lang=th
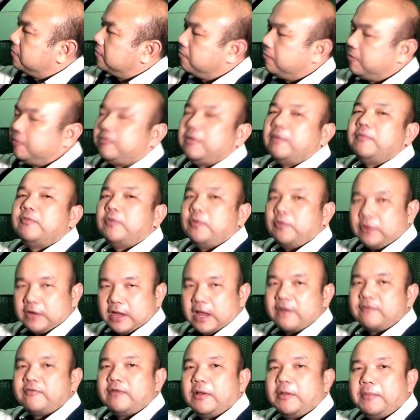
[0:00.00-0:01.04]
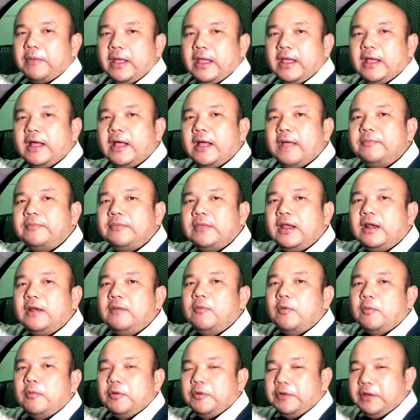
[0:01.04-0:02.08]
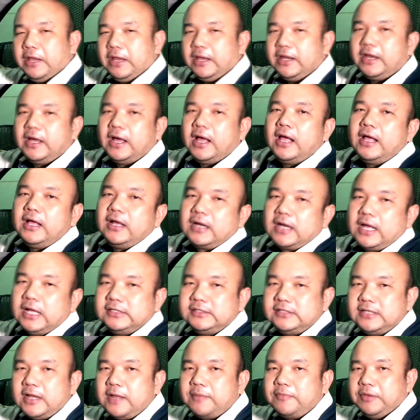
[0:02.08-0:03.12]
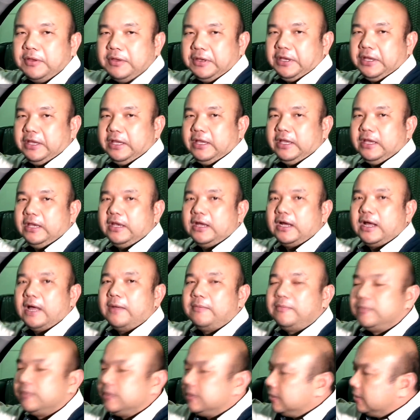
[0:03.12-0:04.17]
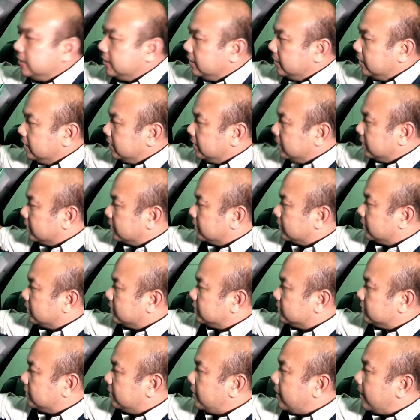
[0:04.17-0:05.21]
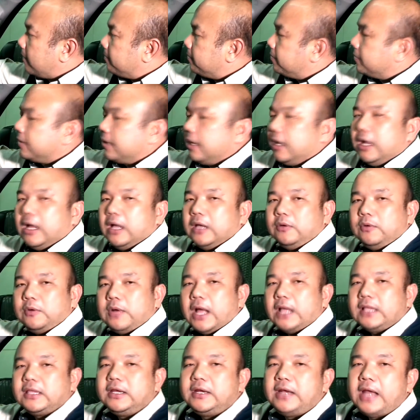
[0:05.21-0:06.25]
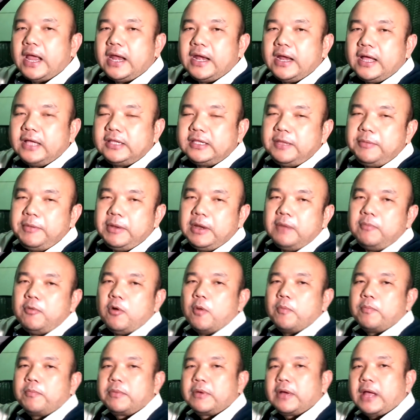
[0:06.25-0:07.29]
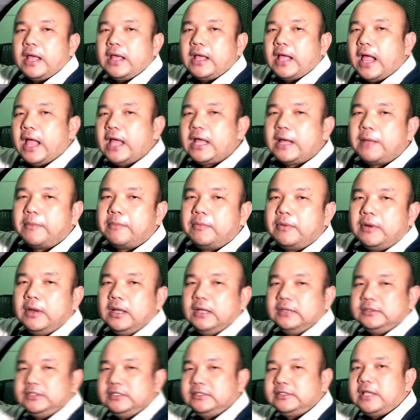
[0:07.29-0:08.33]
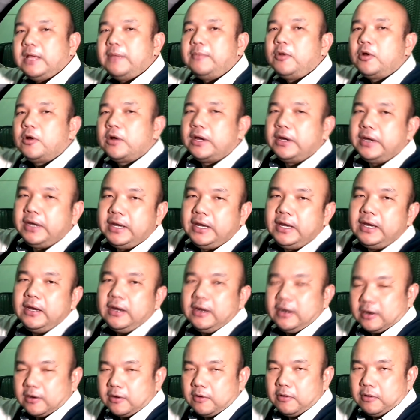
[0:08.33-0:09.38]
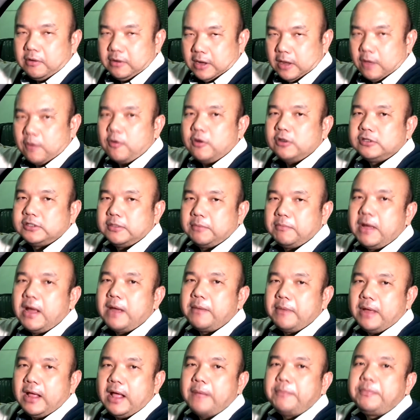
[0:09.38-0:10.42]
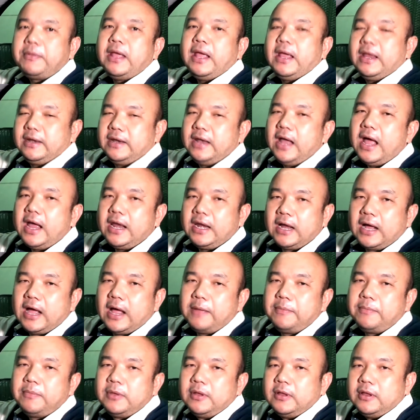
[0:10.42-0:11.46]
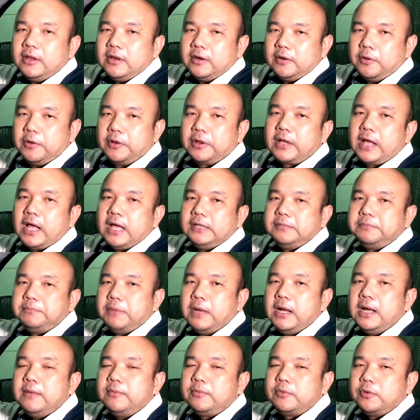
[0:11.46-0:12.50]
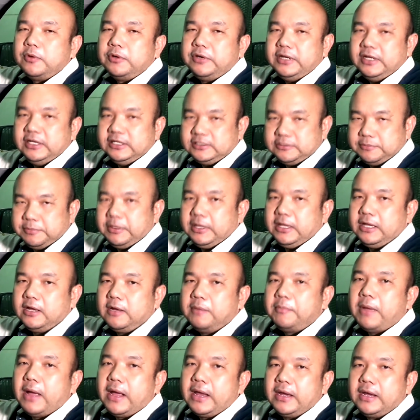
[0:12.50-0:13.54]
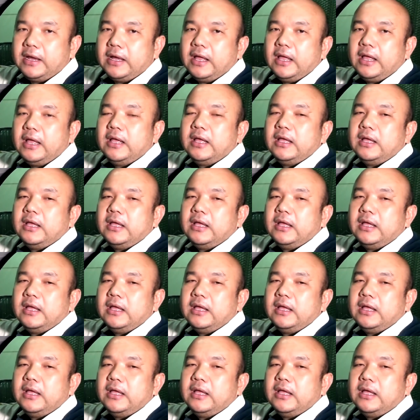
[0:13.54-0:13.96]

มีความสุขการฟังเพลงครับถ้าระบบเราดีนะฮะการเซตอัพดีๆนะครับสำหรับลูกค้าท่านใดนะฮะที่มีระบบคล้ายๆกับซิสเต็มรถคันนี้เราก็สามารถมาอัปเกรดได้นะครับโดยการเพิ่มตัว DSP เข้าไปนะฮะ